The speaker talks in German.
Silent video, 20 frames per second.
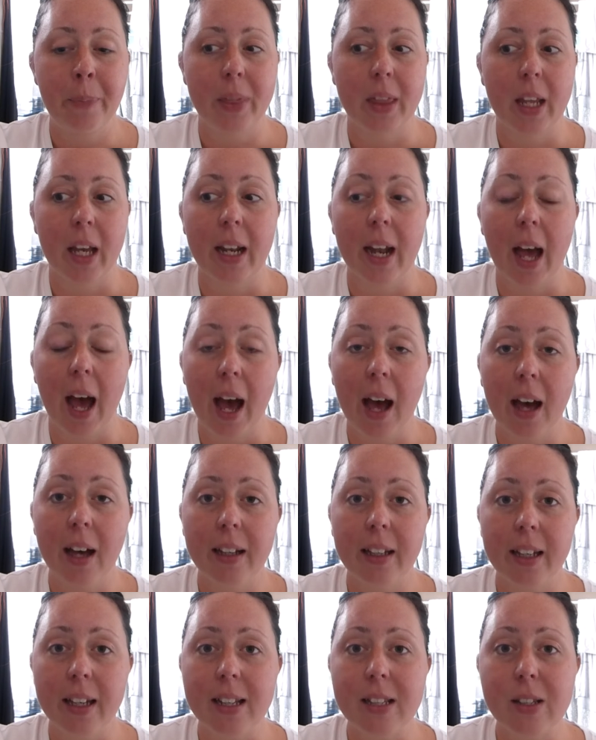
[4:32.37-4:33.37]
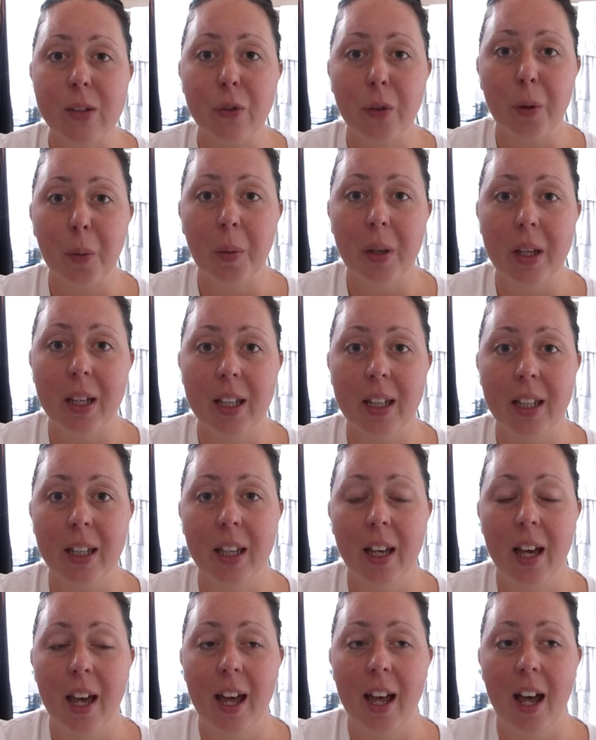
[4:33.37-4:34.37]
Danach geht es für
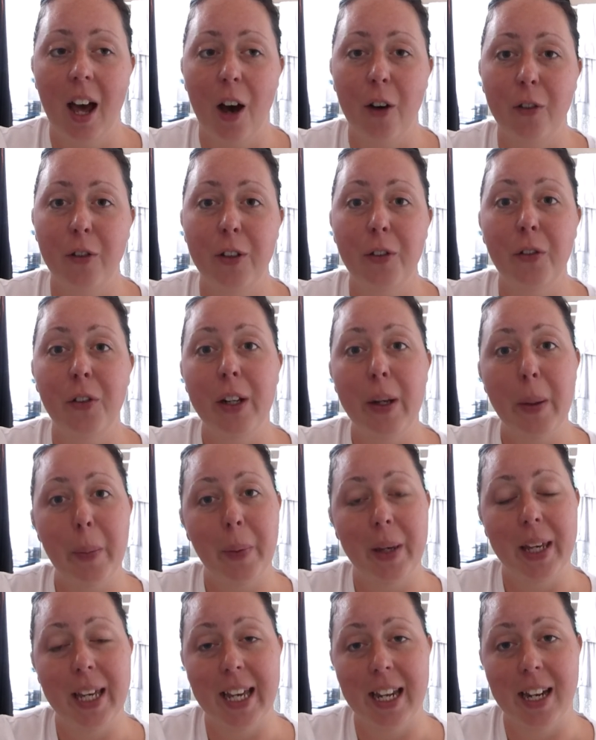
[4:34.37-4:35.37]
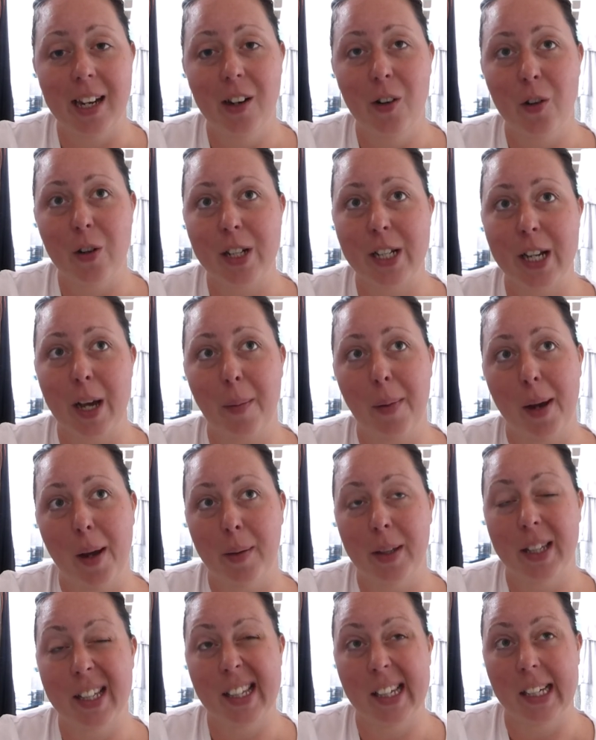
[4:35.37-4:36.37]
mich auf die Philippinen und da
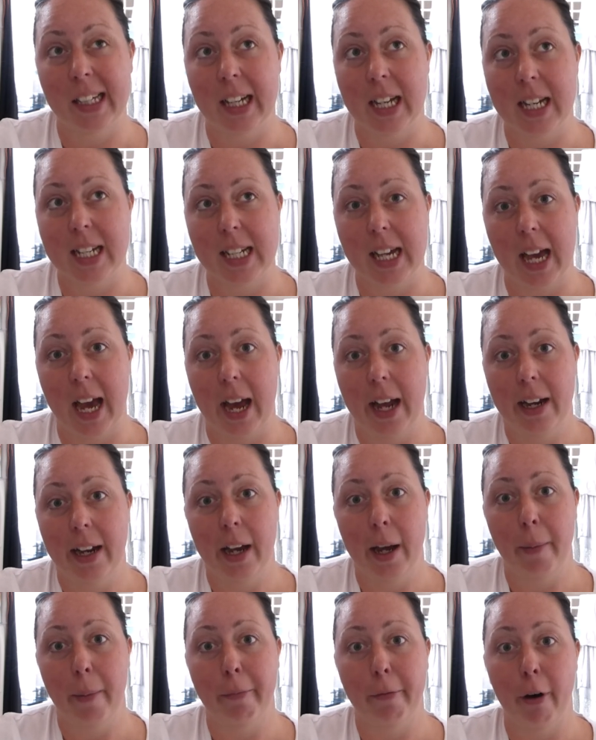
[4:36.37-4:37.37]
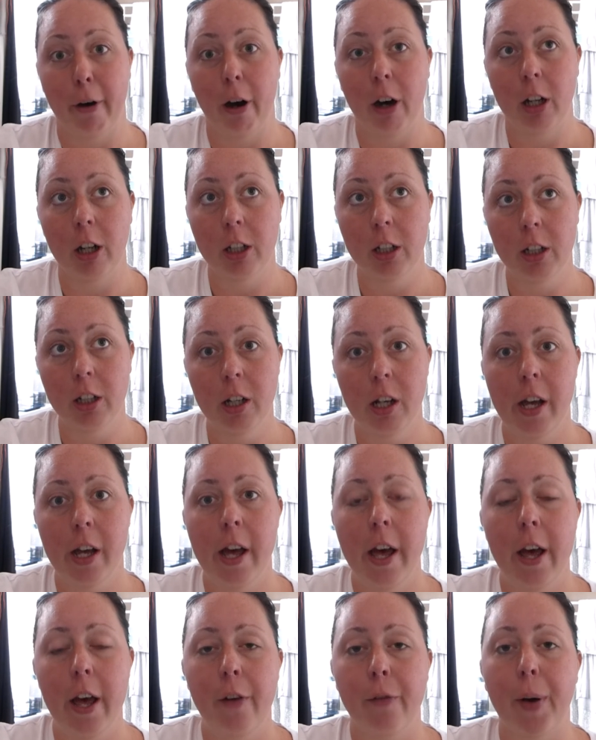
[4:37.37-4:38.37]
bleibe ich circa dreieinhalb Wochen,
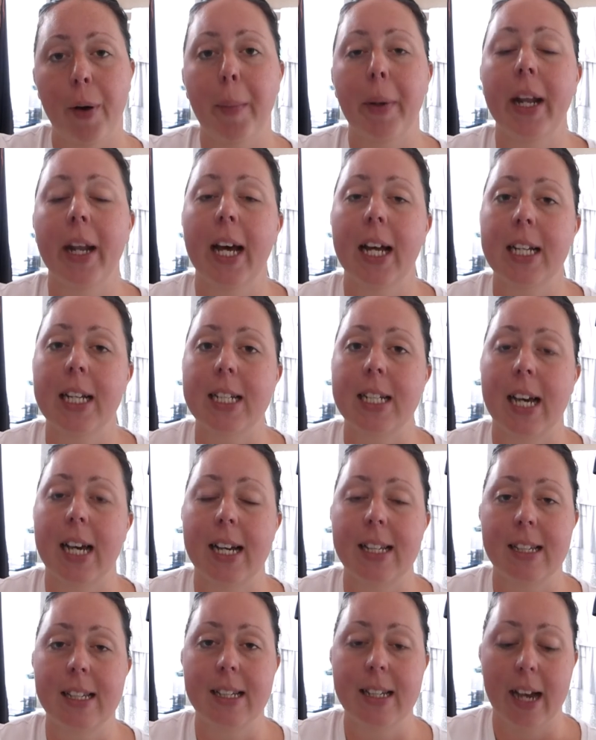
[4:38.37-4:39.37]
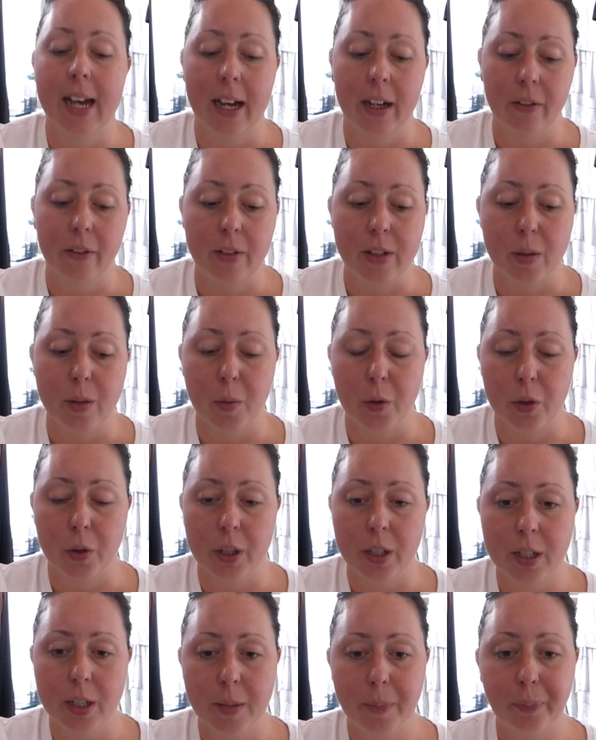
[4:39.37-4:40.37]
weil man hat ein 30-Tage-Visum
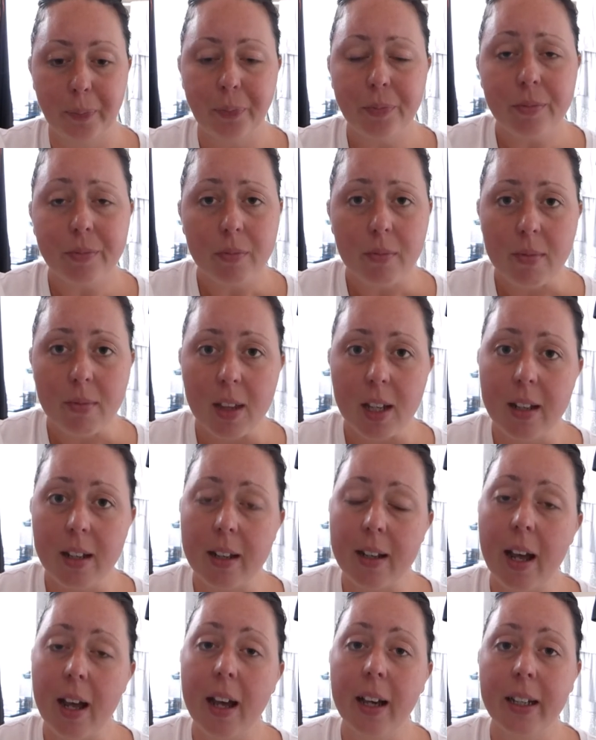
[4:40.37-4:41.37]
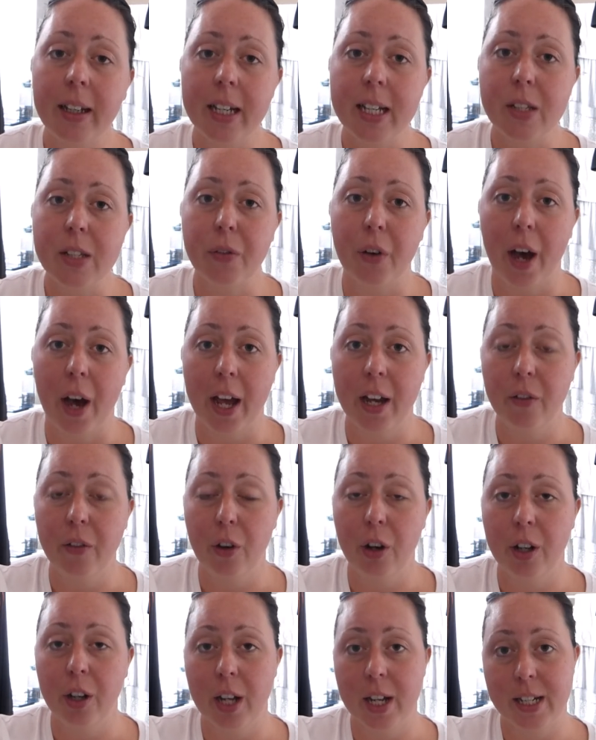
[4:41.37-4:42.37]
dort. Danach geht es für eine
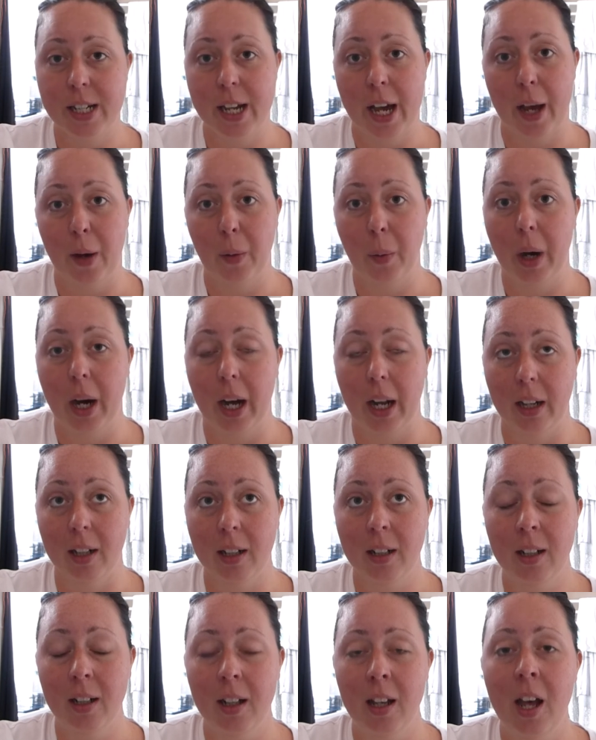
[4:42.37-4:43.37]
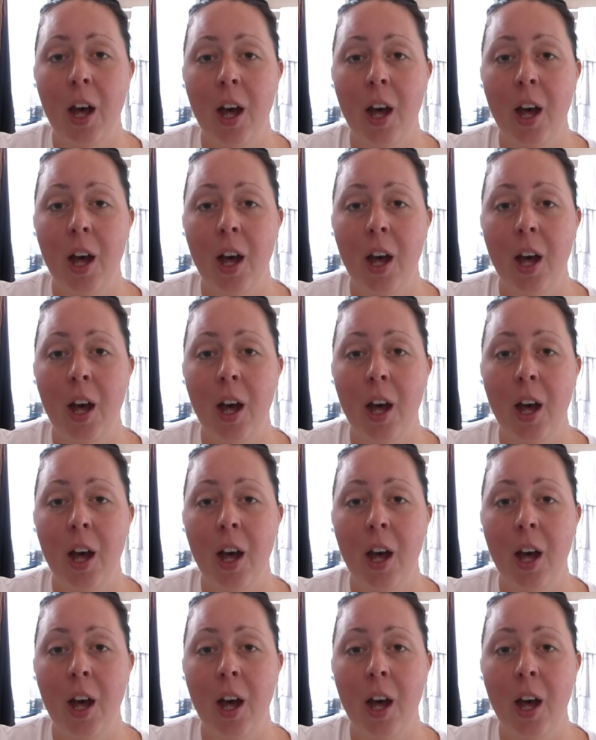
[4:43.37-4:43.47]
Woche nach Taiwan.